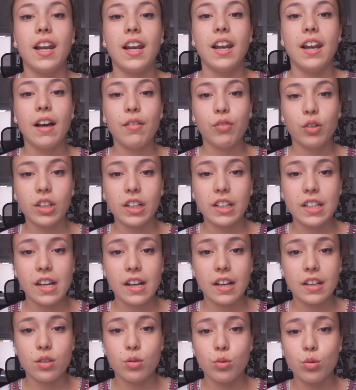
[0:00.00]

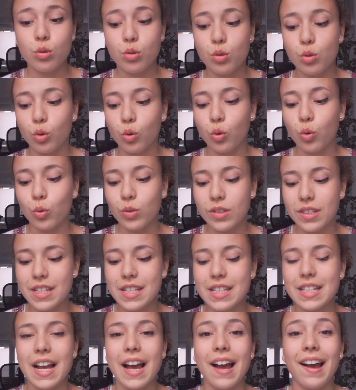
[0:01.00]
L'avant-dernière astuce
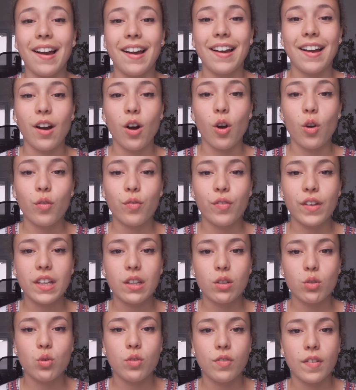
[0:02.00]
consiste à
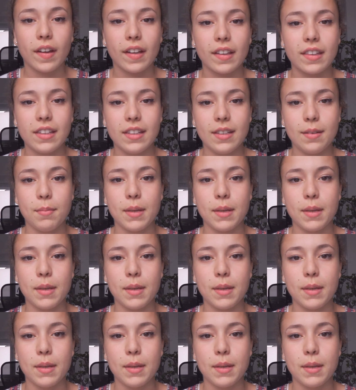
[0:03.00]
enlever du vernis,